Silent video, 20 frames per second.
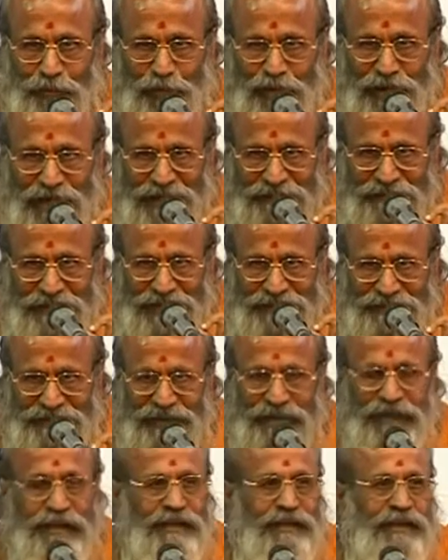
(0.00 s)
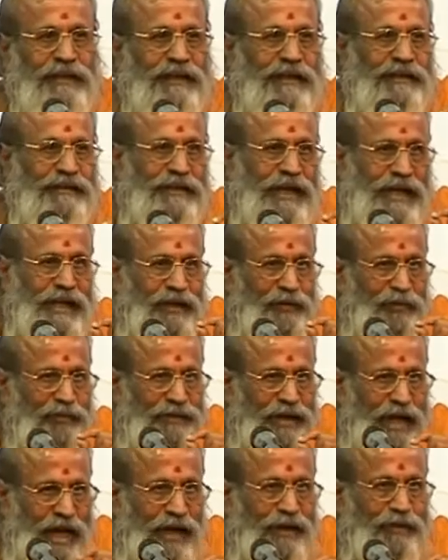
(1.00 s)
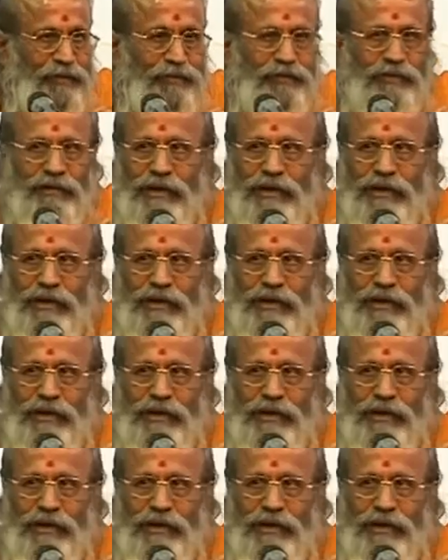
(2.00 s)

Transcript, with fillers: ఒక్క వ్యక్తి తనకు తాను